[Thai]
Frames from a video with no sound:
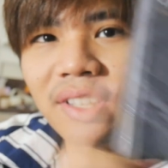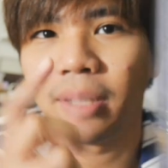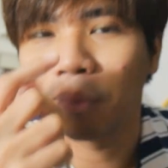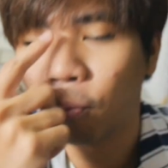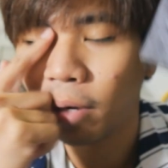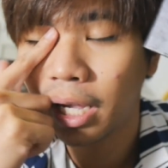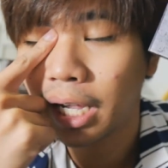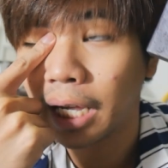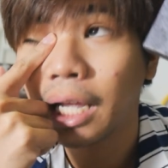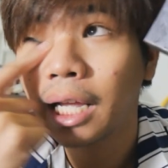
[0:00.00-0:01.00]
ห้าสิบผมว่า
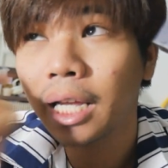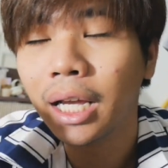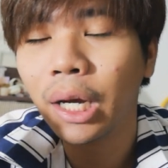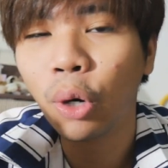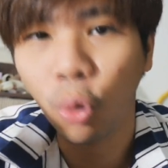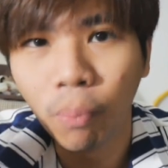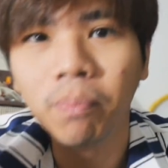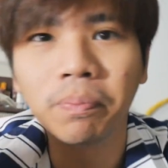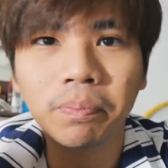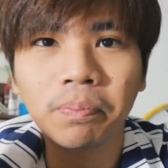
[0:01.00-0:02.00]
คุ้ม
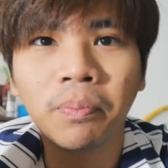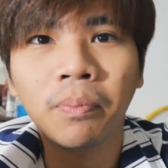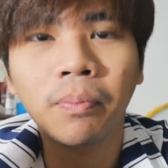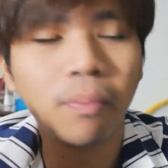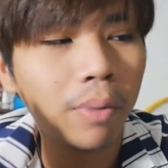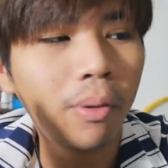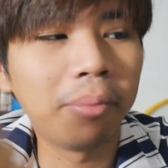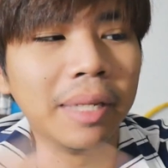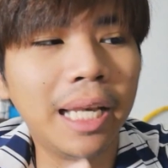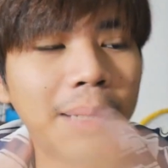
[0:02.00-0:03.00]
เพราะ
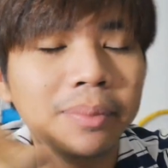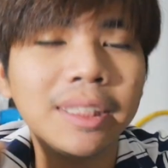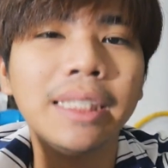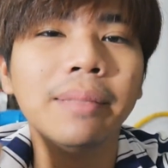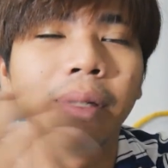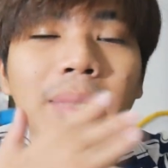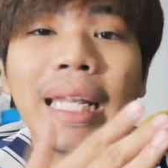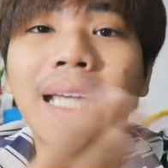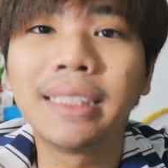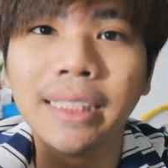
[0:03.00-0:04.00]
ว่ามีเล่มสีมันมี
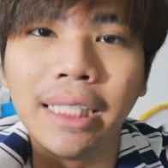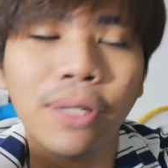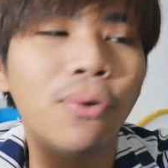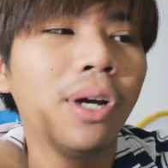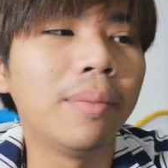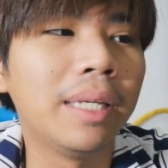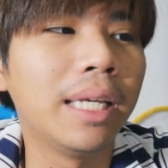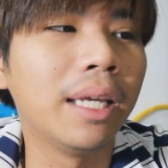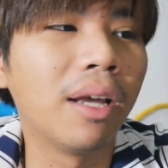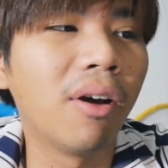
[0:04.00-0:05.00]
หน้าสีด้วยมี
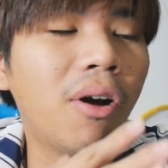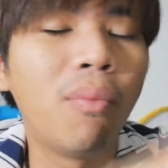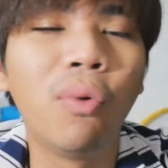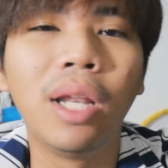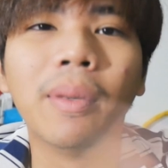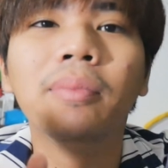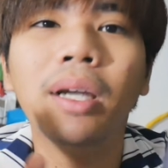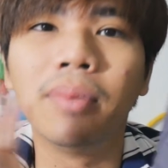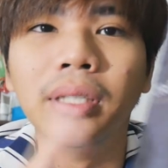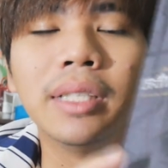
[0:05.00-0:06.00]
ข้อมูลอะไรเพิ่ม
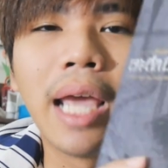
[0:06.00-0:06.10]
เติมเยอะ